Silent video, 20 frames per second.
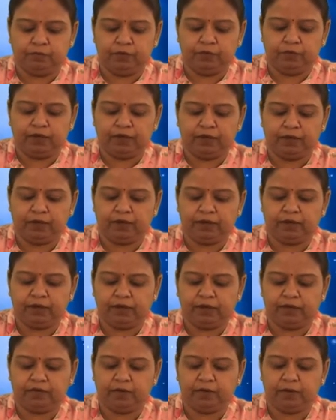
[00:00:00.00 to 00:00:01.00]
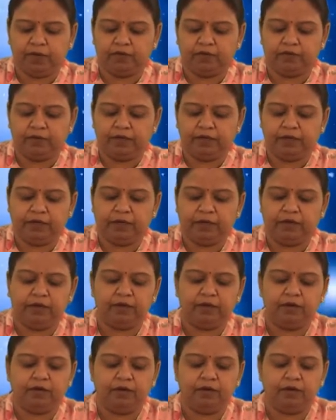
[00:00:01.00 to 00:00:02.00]
पूरा कलर करने से बेनिफिट ये
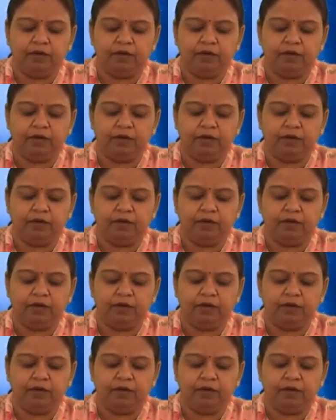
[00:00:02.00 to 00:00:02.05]
रहेगा